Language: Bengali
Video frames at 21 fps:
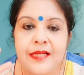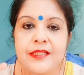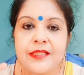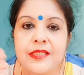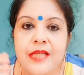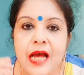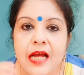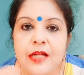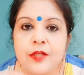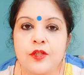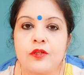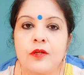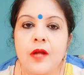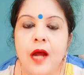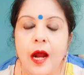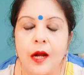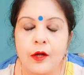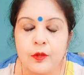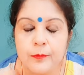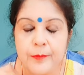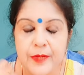যার জন্য
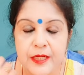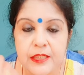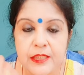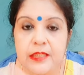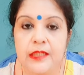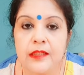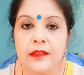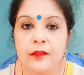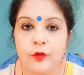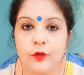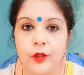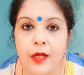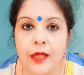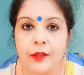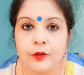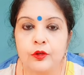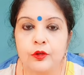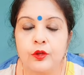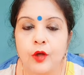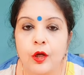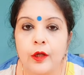আরও বেশি
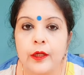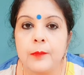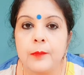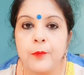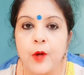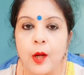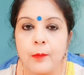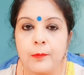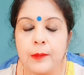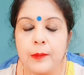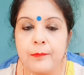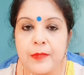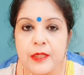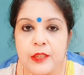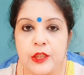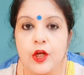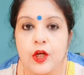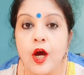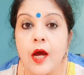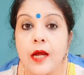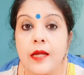তৈলাক্ত ত্বকে প্রবলেম
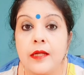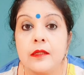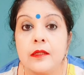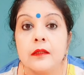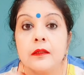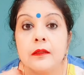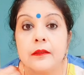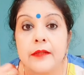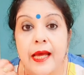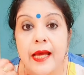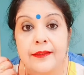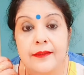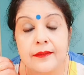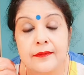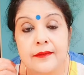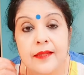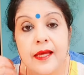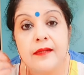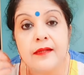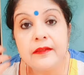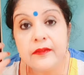বেশি হয় র্যাদার
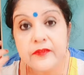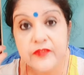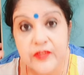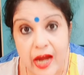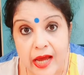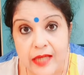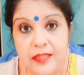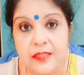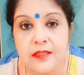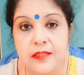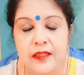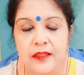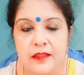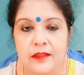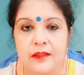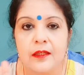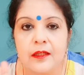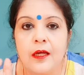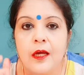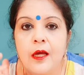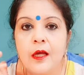দেন ড্রাই স্কিন
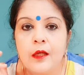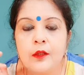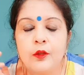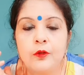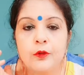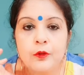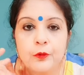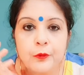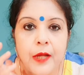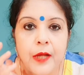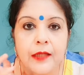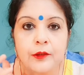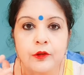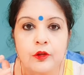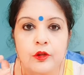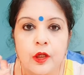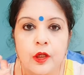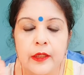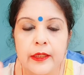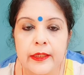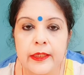তো তৈলাক্ত
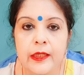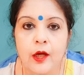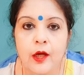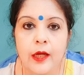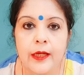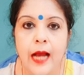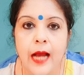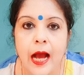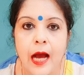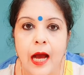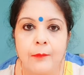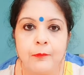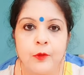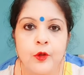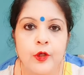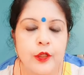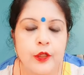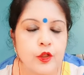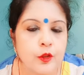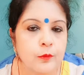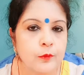ত্বকে কি হয় ঘাম
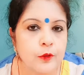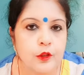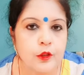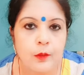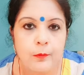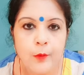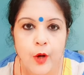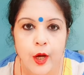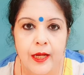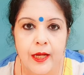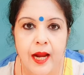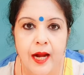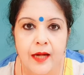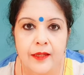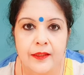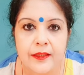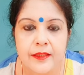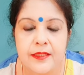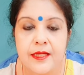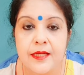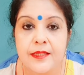হয়ে সমস্ত ময়লা
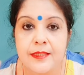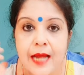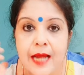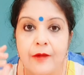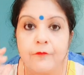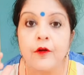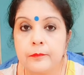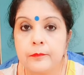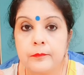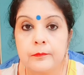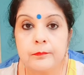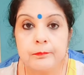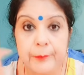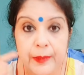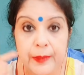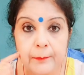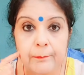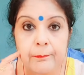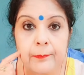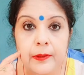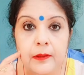আটকে যায় যার ফলে
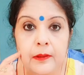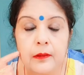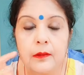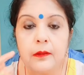পিম্পল